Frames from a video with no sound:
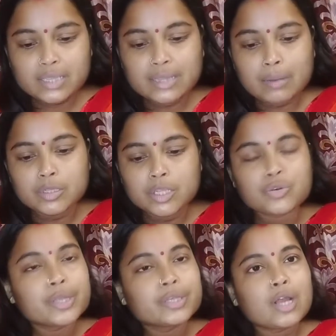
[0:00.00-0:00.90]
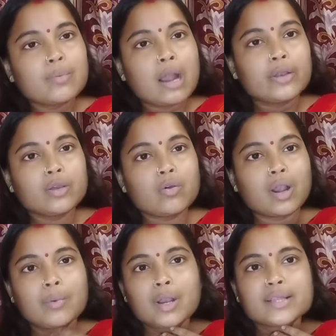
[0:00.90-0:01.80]
তার মধ্যে শরীরটাও ভালো নেই
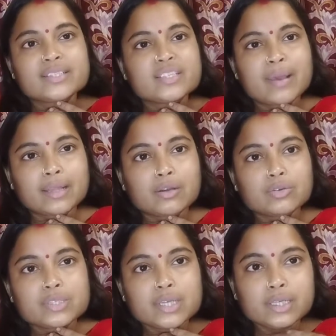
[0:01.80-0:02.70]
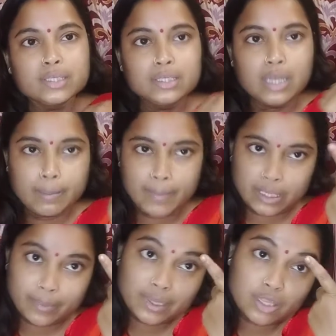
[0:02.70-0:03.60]
গলা ফলা দেখছি ব্যথা করছে
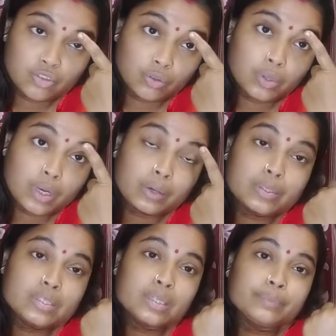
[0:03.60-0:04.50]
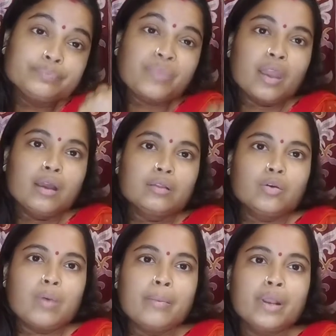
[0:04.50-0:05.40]
মাথা পাতা যন্ত্রণা করছে তো
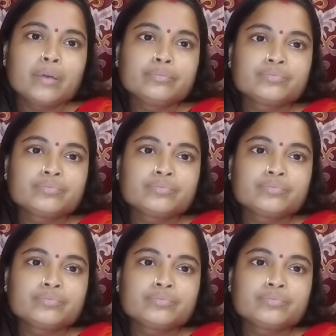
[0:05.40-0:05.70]
ভাবলাম